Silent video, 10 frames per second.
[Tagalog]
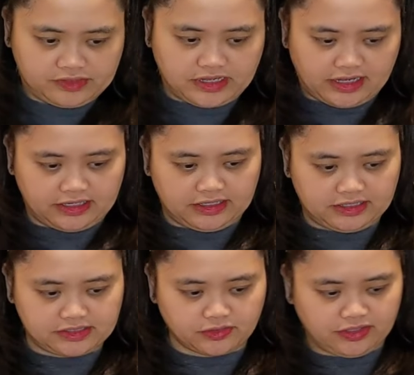Yan.
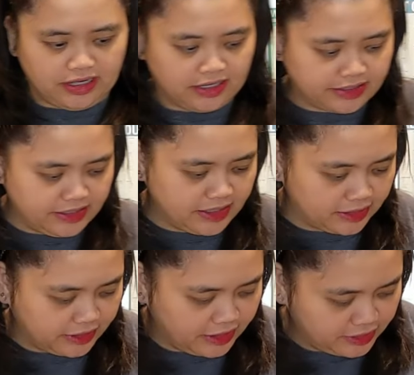So, ilalagay
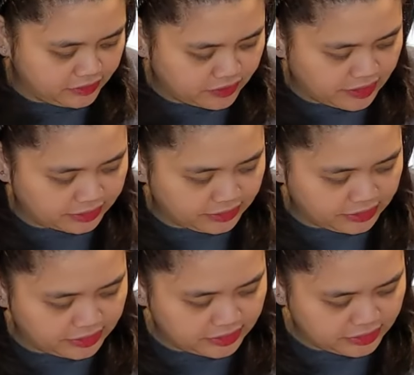natin yung
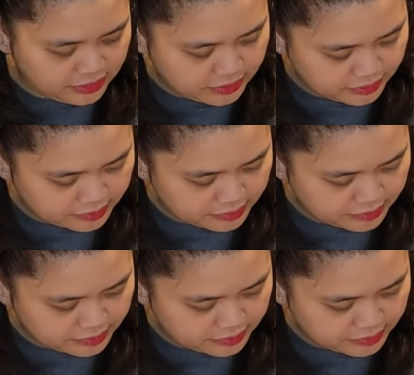ating